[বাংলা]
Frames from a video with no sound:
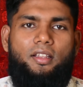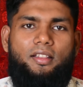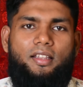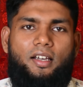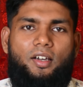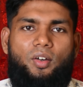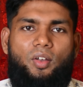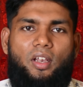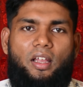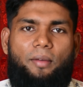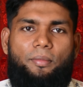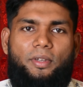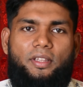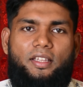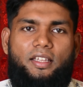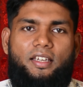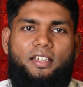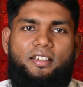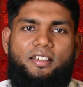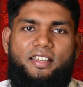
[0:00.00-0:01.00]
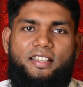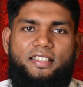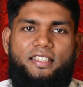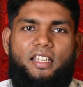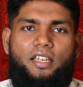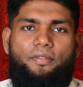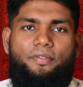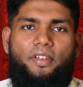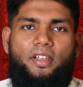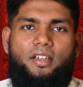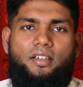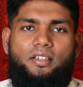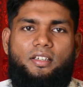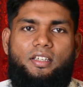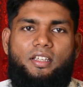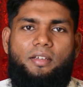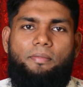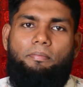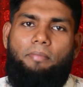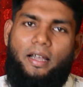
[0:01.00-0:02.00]
তাহলে আমাদের টিন
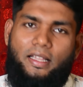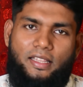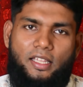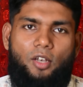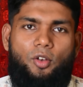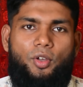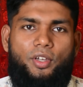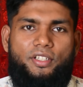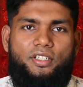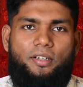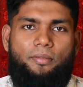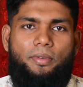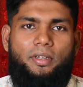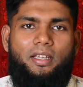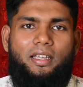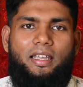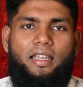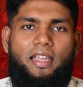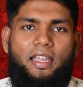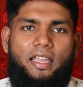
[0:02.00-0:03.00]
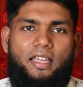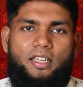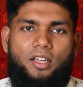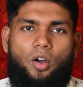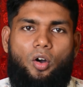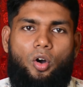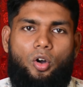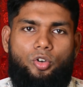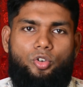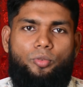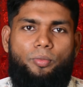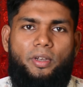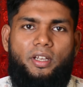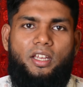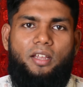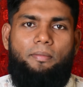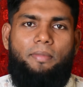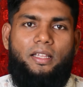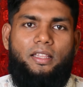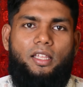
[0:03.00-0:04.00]
সার্টিফিকেটটি বাতিল হয়ে যাবে এটা
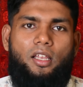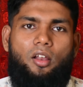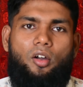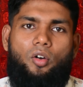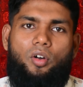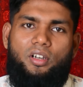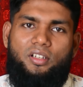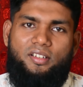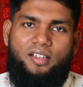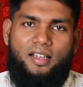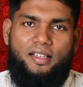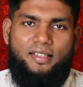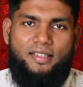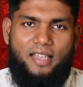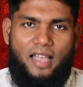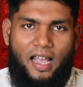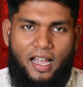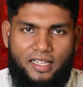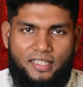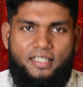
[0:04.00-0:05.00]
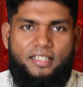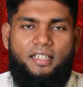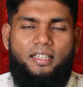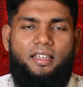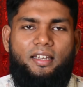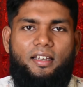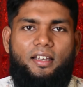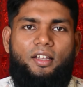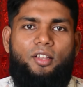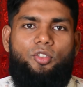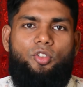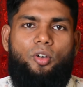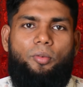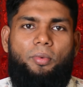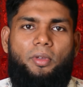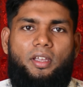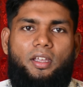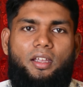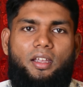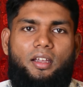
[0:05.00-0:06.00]
অটোমেটিক বাতিল হওয়ার চান্স আছে
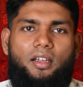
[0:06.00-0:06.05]
তবে